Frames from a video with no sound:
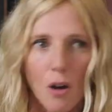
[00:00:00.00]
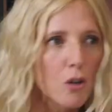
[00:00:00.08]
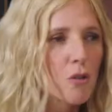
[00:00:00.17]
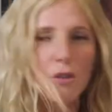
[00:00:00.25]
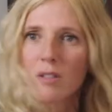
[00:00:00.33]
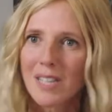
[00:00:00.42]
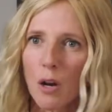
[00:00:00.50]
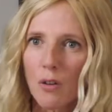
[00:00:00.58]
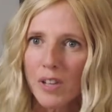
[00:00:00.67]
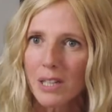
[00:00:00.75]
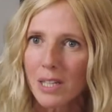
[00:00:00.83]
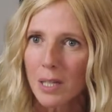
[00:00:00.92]
Alors que ce salaud
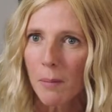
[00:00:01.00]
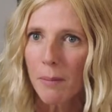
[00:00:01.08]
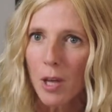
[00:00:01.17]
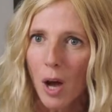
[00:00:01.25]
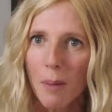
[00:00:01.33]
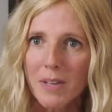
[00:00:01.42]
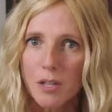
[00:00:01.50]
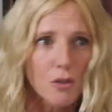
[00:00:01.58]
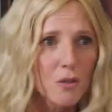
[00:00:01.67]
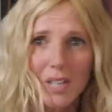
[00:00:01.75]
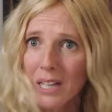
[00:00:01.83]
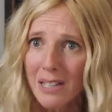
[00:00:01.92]
vient de quitter ma meilleure amie
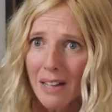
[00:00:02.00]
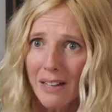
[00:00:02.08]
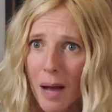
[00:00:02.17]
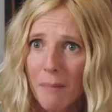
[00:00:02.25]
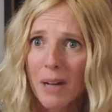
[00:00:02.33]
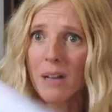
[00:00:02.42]
sans aucun état d'âme